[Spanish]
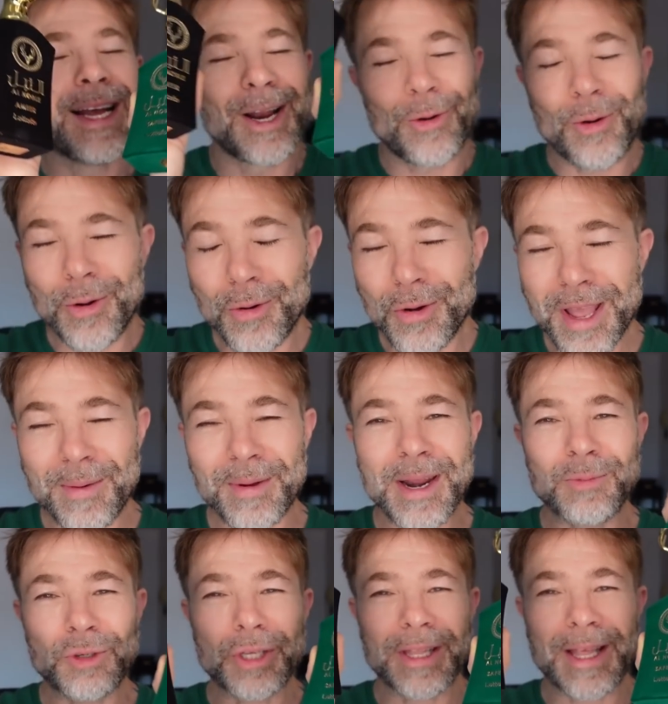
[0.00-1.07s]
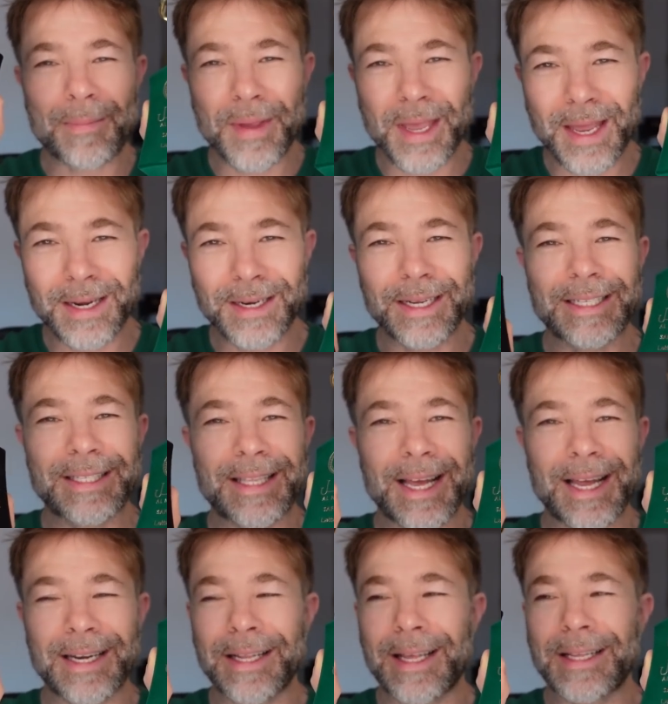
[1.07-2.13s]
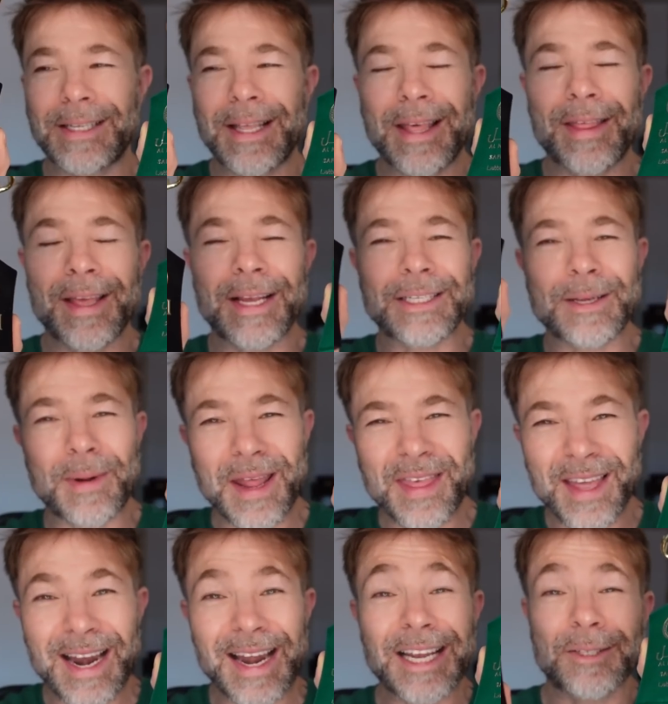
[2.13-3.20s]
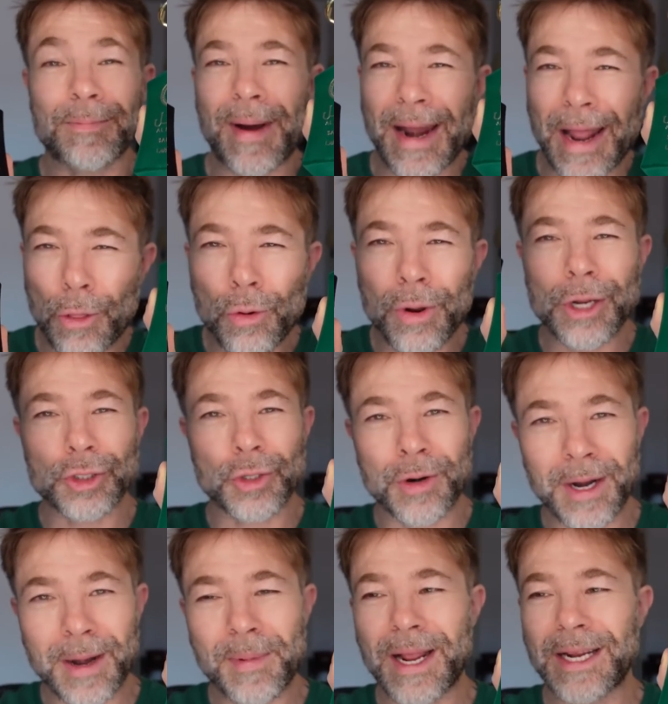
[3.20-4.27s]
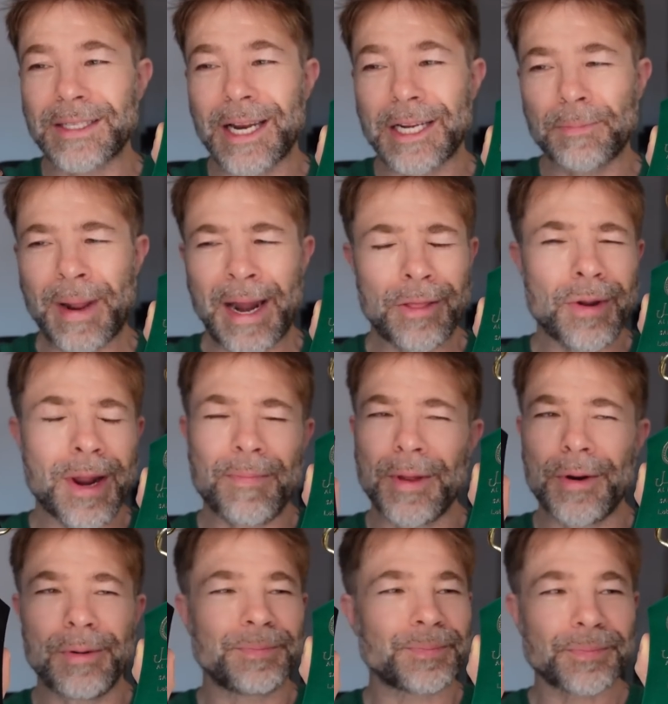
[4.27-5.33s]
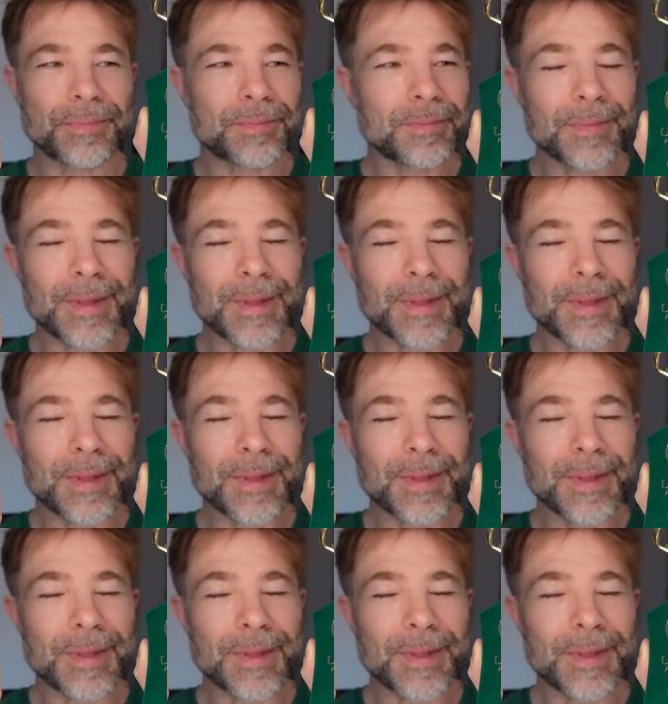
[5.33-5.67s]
Luego ya veremos que también están, que sí dicen que se parecen a la espanadora o son réplicas de la espanadora, pero...